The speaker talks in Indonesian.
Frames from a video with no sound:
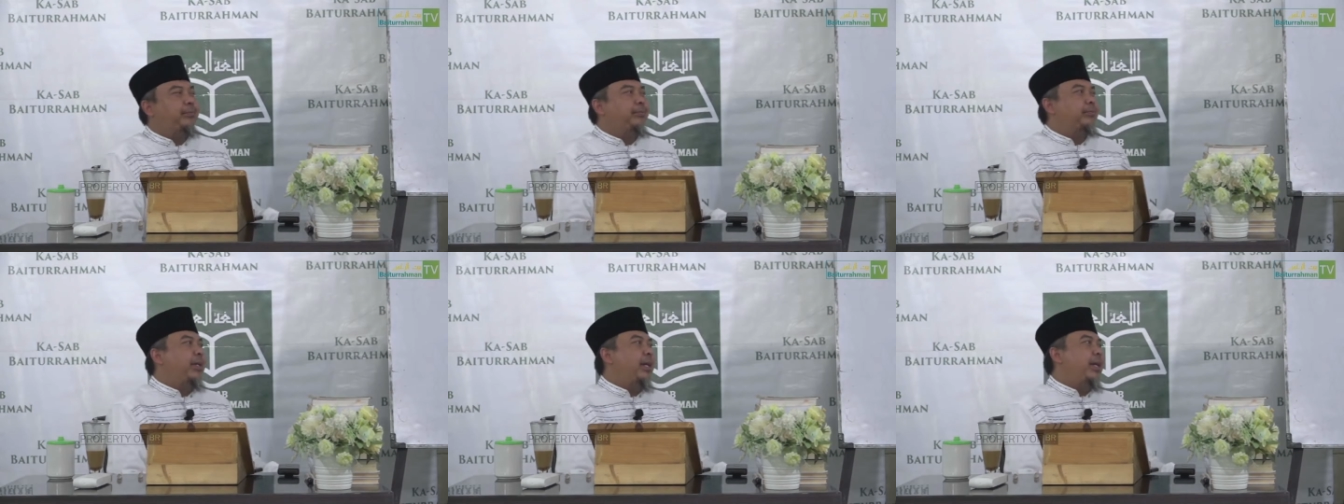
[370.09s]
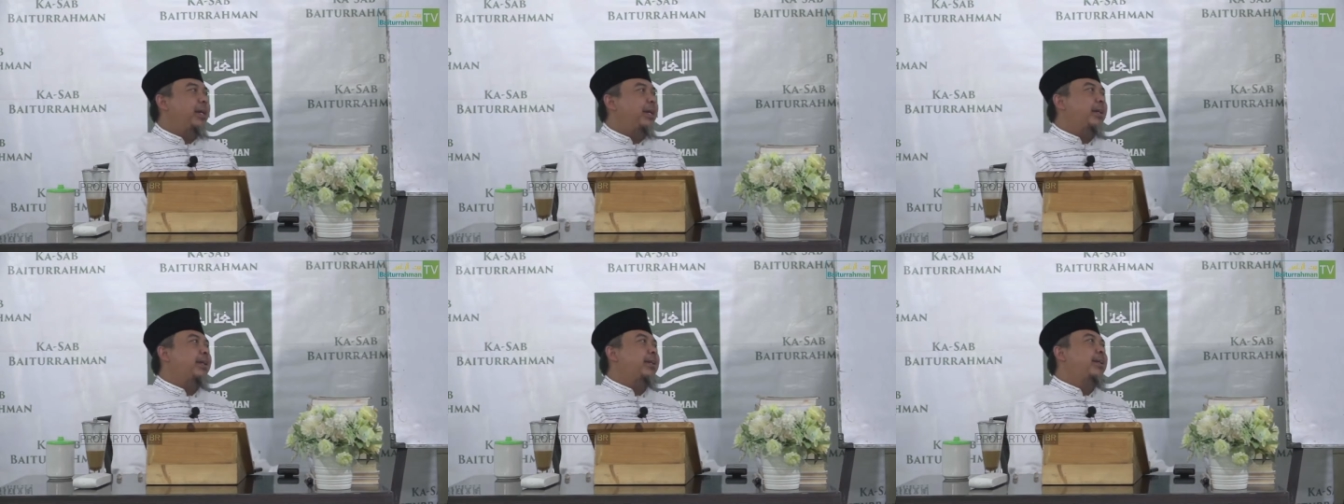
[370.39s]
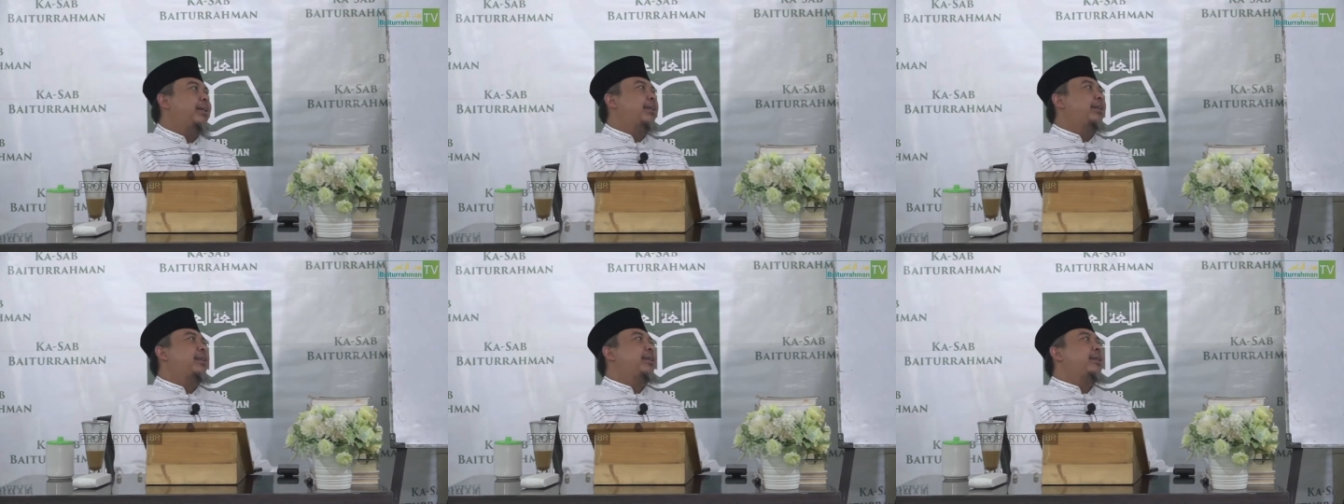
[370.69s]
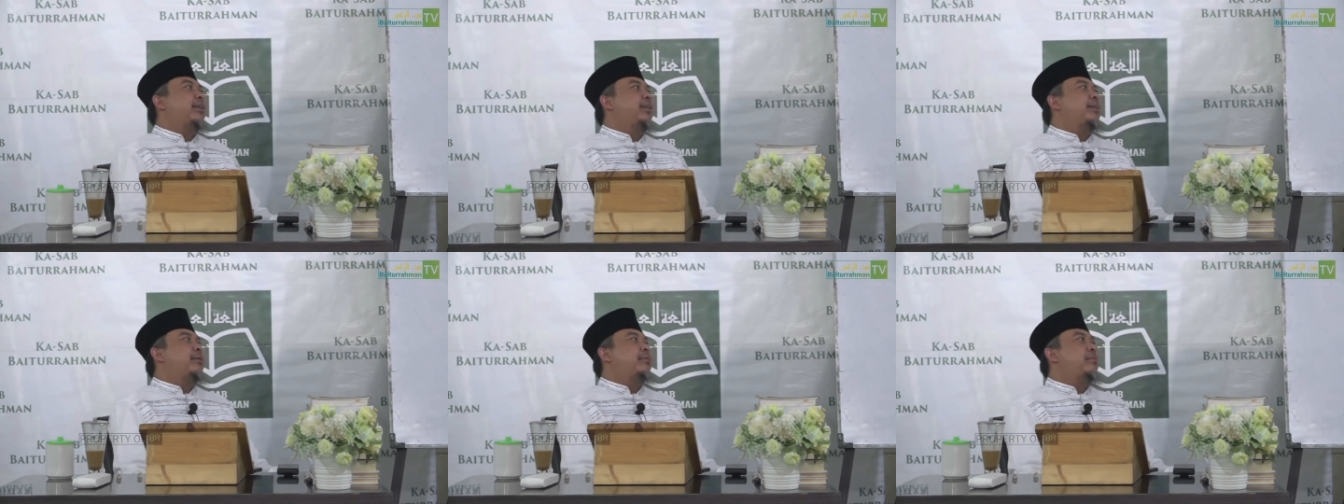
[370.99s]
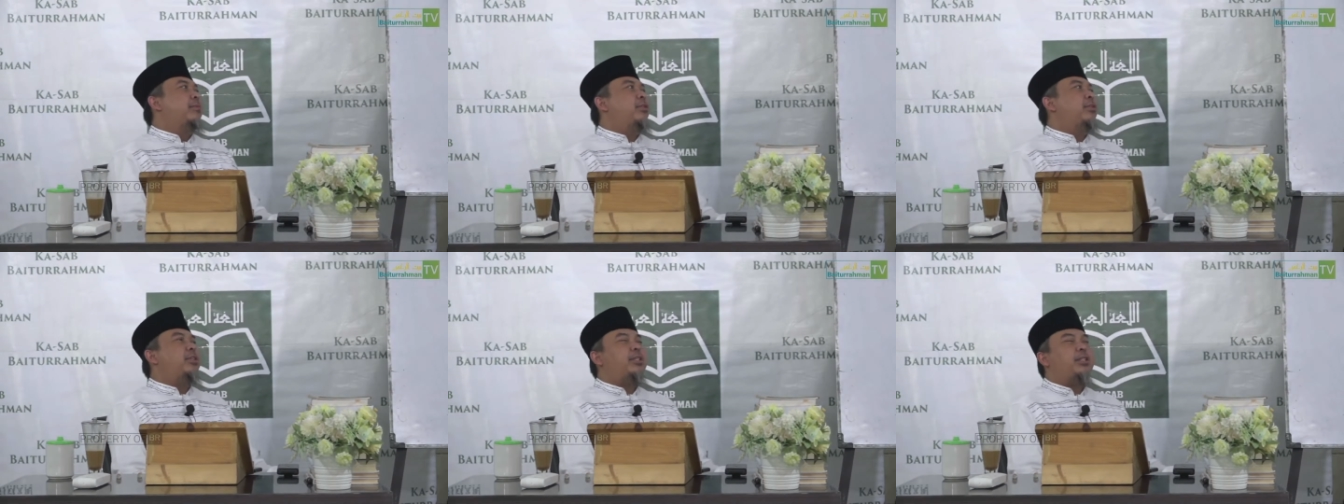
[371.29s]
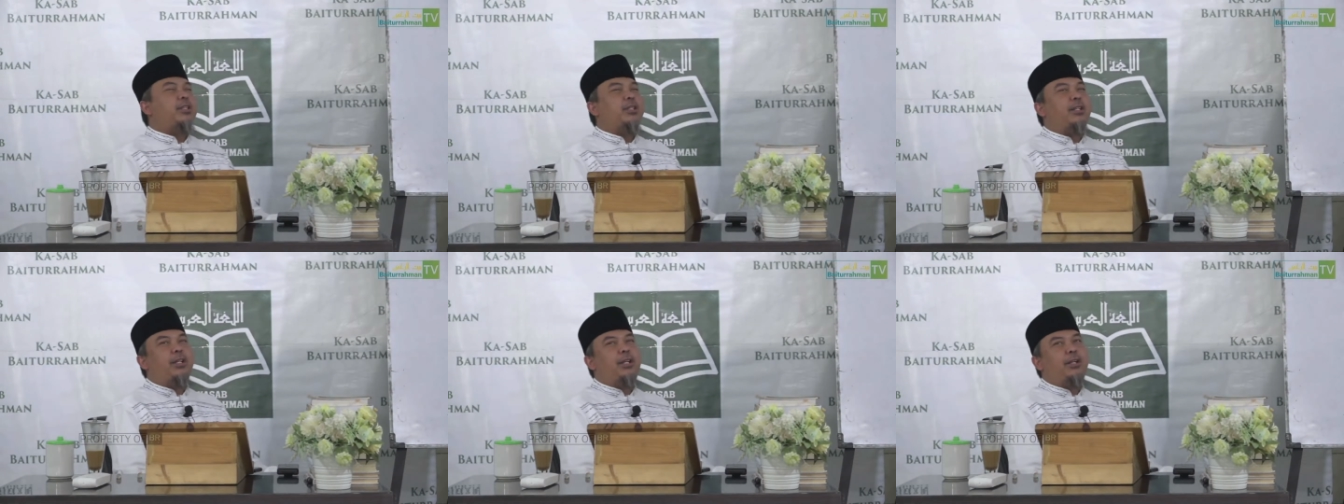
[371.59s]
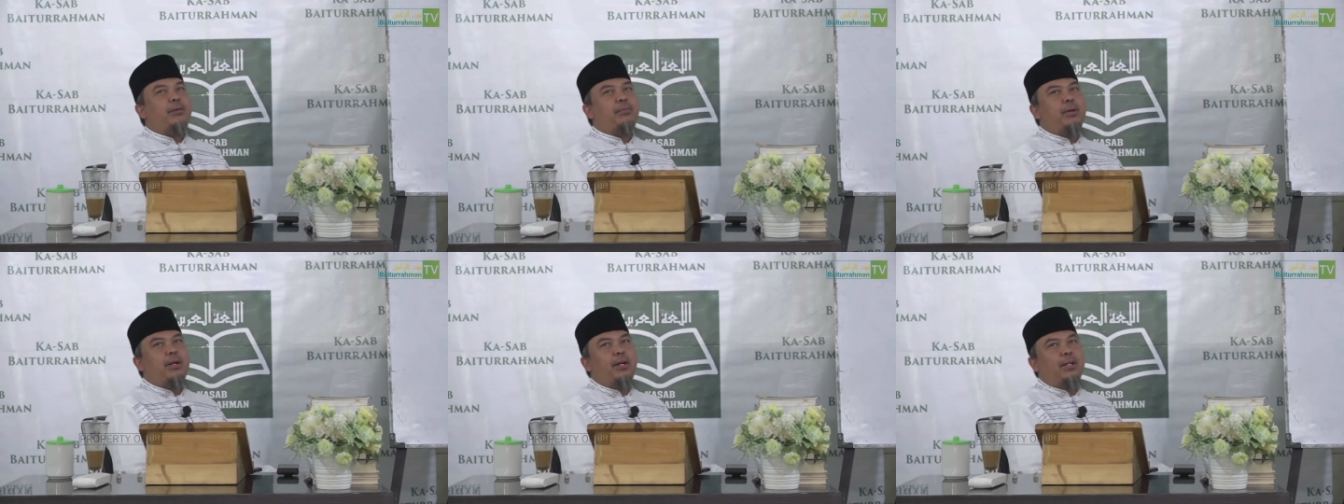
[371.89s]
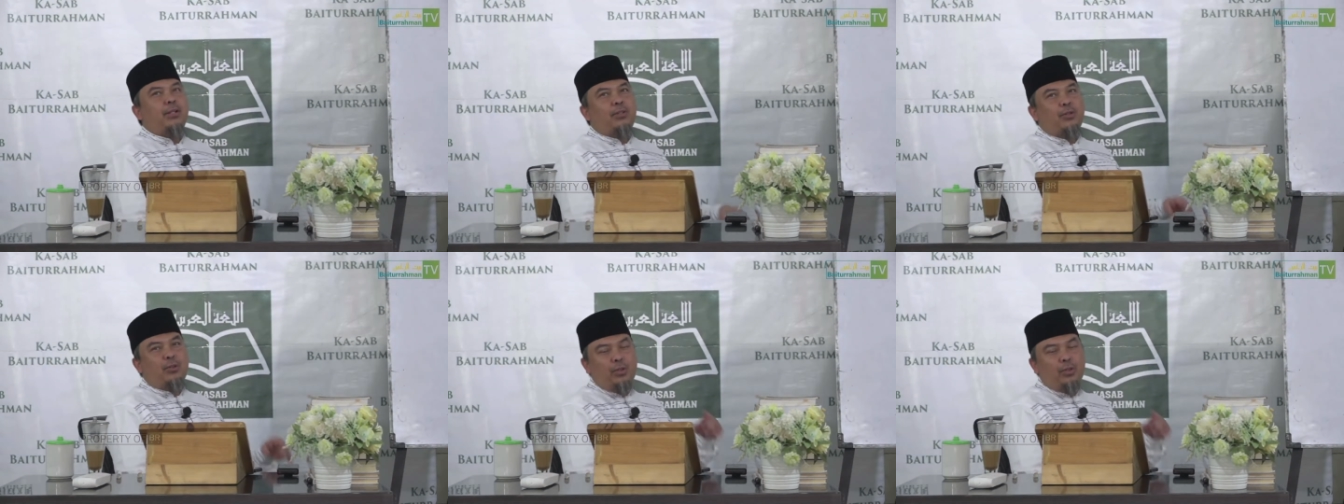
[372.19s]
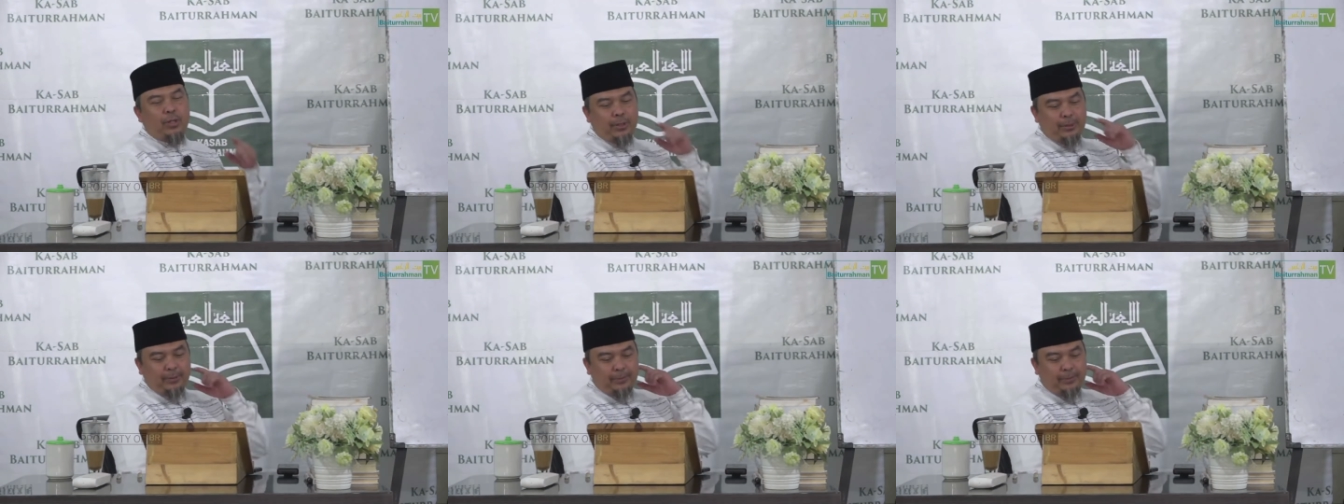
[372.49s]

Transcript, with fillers: Baik. Muslimatun